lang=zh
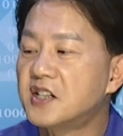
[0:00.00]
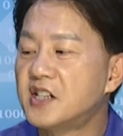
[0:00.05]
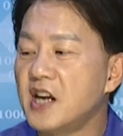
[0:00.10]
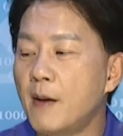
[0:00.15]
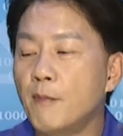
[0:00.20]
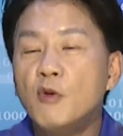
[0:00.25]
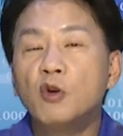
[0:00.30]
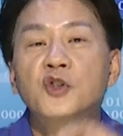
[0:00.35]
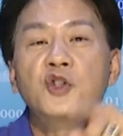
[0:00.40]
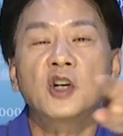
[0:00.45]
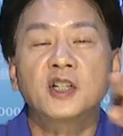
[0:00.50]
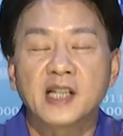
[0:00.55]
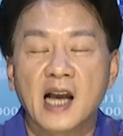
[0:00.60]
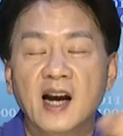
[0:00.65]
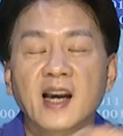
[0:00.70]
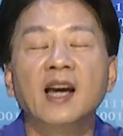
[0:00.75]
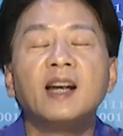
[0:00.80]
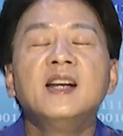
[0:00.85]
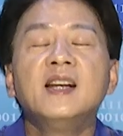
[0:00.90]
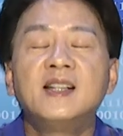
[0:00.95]
节目就
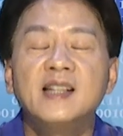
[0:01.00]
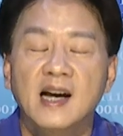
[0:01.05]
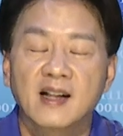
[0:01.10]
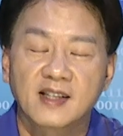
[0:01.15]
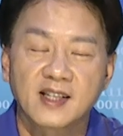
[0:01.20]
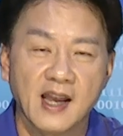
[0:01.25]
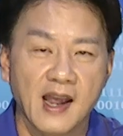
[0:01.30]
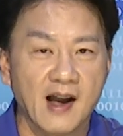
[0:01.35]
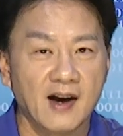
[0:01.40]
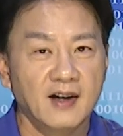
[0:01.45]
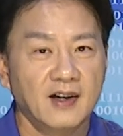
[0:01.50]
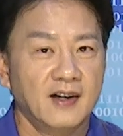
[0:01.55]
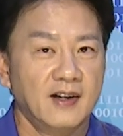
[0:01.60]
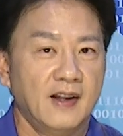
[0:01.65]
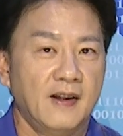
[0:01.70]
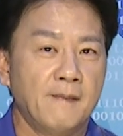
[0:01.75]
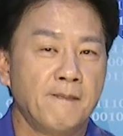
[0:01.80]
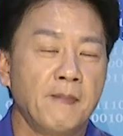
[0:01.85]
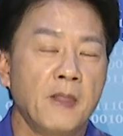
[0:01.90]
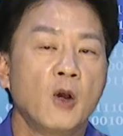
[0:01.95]
想跟你讲这样而
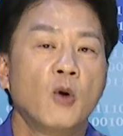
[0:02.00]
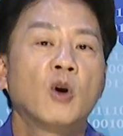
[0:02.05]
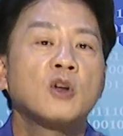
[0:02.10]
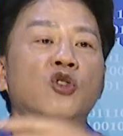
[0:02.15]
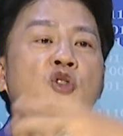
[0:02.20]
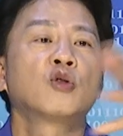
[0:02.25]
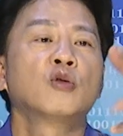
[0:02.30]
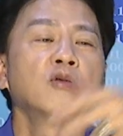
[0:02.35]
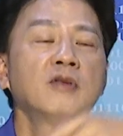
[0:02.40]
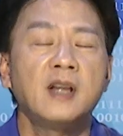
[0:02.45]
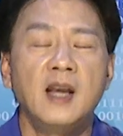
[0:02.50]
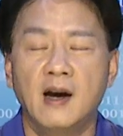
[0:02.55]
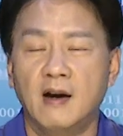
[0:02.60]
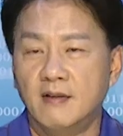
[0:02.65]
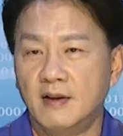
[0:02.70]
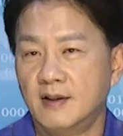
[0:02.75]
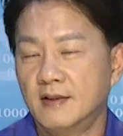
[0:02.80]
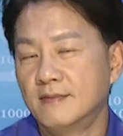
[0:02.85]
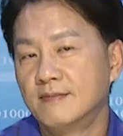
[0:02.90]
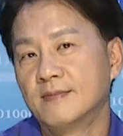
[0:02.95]
已，我出掉
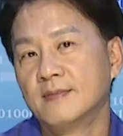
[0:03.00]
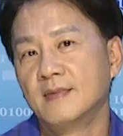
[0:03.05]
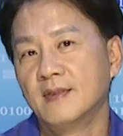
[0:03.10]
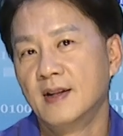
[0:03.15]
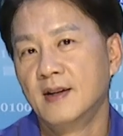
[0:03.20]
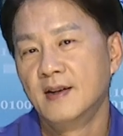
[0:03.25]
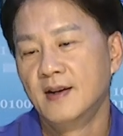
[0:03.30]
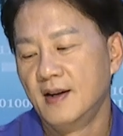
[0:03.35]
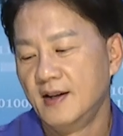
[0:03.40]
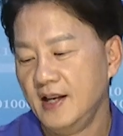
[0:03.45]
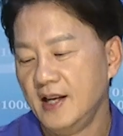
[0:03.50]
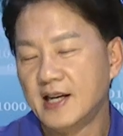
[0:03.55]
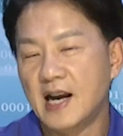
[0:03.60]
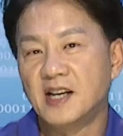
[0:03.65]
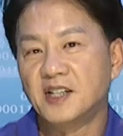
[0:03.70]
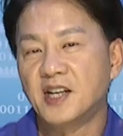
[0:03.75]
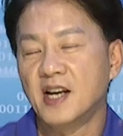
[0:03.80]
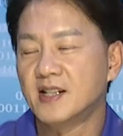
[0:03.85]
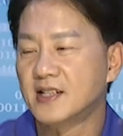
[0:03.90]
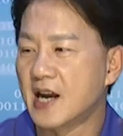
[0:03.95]
了。你
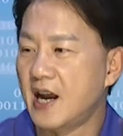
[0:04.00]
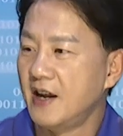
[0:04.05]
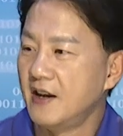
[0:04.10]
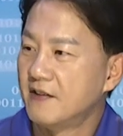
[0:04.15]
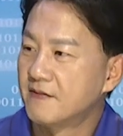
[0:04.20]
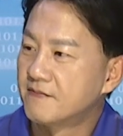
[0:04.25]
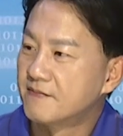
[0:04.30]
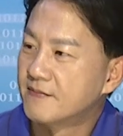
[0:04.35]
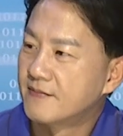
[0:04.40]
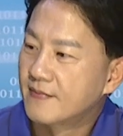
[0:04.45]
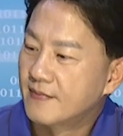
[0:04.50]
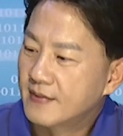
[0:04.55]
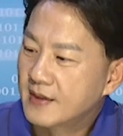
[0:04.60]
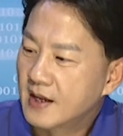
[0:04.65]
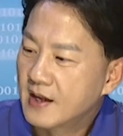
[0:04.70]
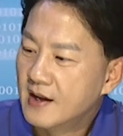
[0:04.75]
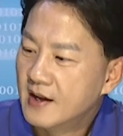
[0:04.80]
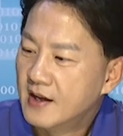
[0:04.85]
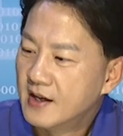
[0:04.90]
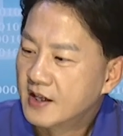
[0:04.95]
看现在，
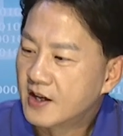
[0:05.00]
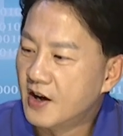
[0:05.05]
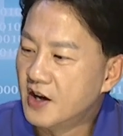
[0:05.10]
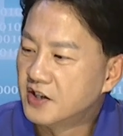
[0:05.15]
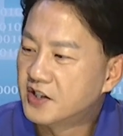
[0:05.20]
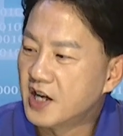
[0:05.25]
各位